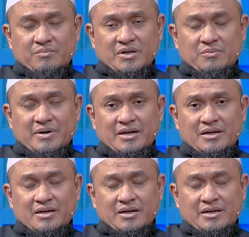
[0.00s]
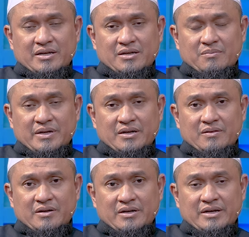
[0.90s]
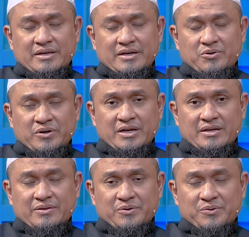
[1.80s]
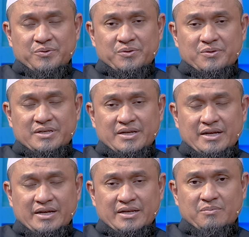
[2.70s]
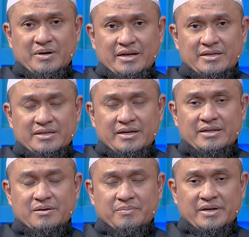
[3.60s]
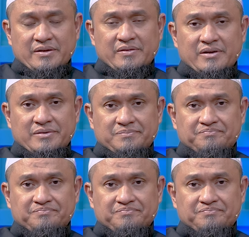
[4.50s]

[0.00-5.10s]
beribadalah kalian kepada Allah dan jauhilah taugut segala yang diibadahi selain daripada Allah.